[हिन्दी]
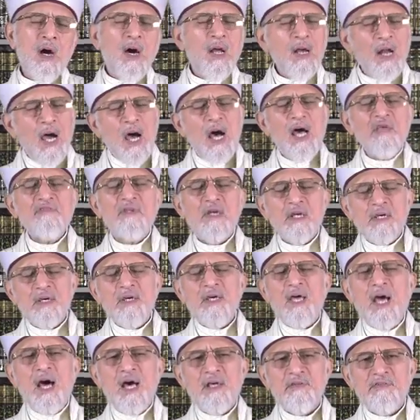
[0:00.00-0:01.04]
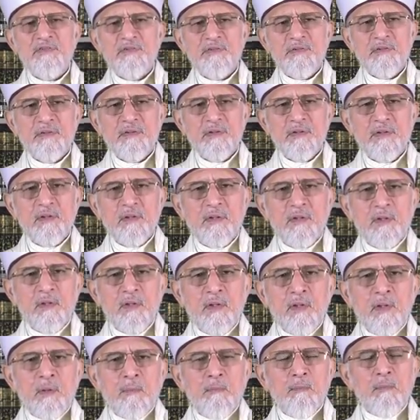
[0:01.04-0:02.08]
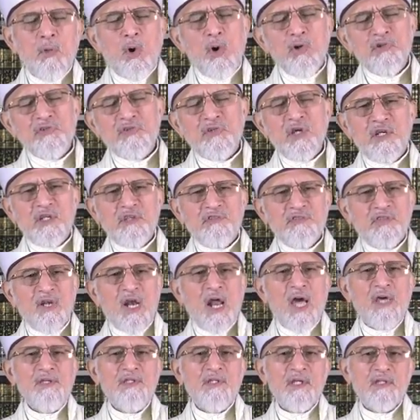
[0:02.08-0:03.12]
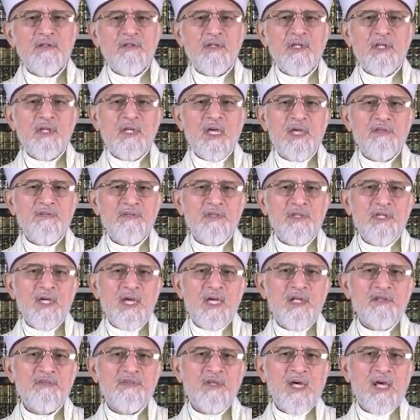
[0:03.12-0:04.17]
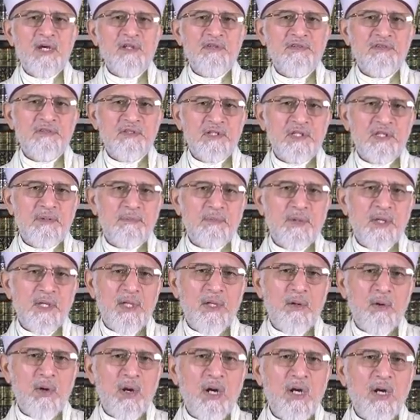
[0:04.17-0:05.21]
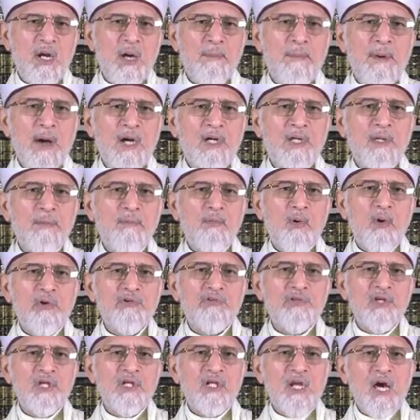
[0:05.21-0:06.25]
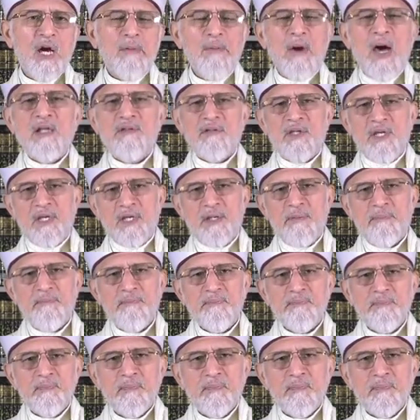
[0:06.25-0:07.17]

अला आजिल क़यास बहुत सारी सलाहियतें ऐसी हैं इंसानी ज़िंदगी में और अल्लाह पाक के बहुत से इनामात हैं